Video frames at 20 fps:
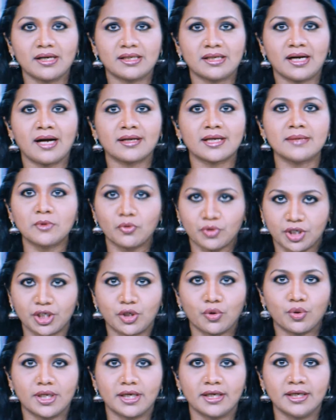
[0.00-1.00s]
अभी भी
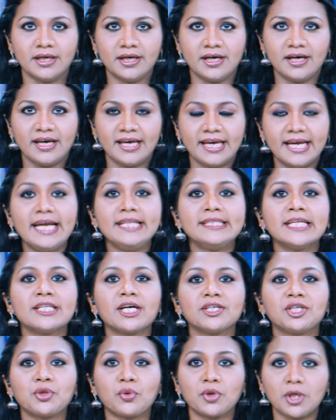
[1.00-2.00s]
हड़कंप मचा हुआ है जिन्हें
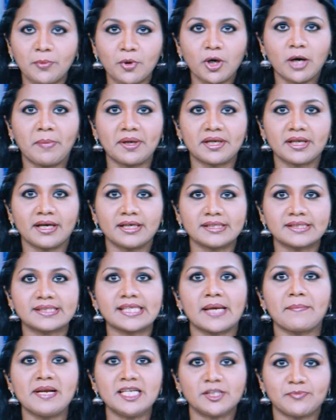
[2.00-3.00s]
कल किडनैप करके
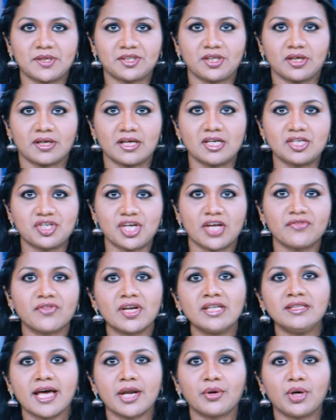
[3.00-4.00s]
लेकर गए हैं उन
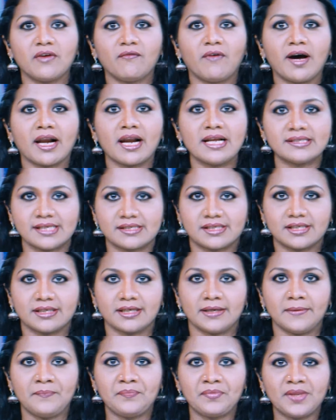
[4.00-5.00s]
सब इंस्पेक्टर चंद्र
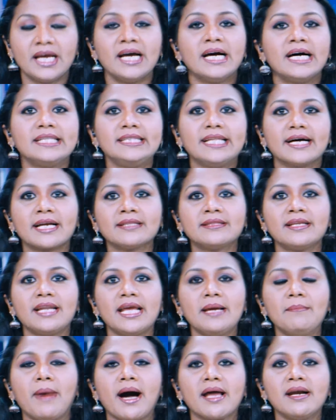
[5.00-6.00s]
नायर का
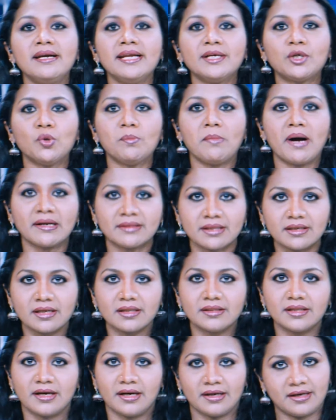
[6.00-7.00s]
वायरलेस सेट कूड़ा स्थल में
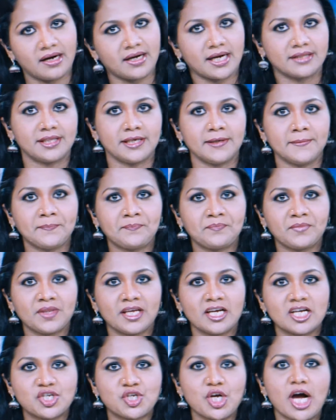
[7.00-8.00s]
पाया गया है
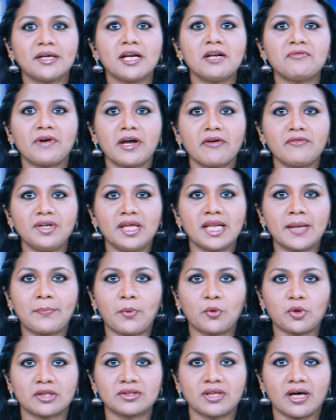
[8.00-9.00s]
चैनल फाइव की
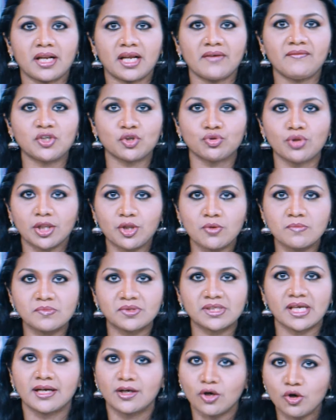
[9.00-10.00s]
रिपोर्टर तारा
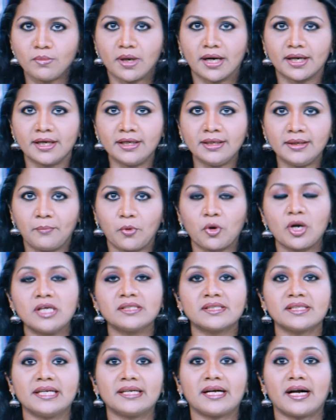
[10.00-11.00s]
विश्वनाथ और उनकी टीम
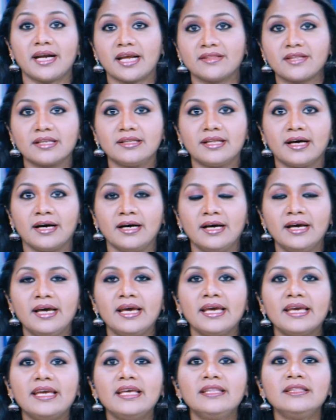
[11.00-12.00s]
ने वो कर दिखाया
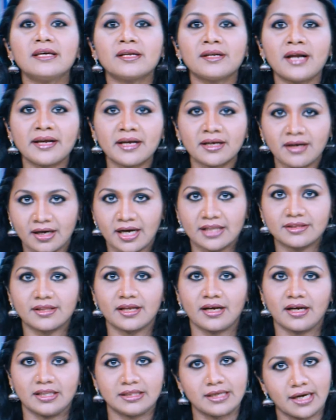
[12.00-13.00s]
जो पुलिस भी
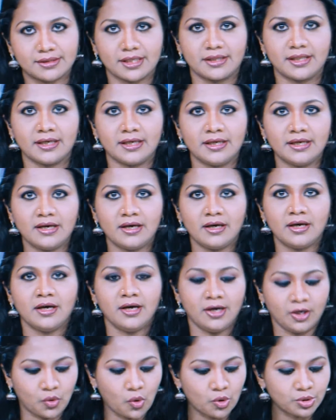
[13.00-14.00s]
नहीं कर सकी
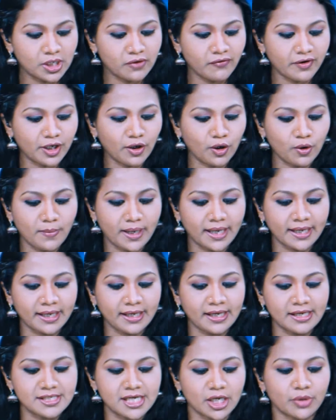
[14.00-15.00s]
बाकी की खबर देने
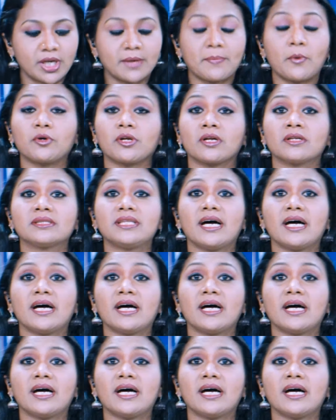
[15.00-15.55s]
के लिए हमारे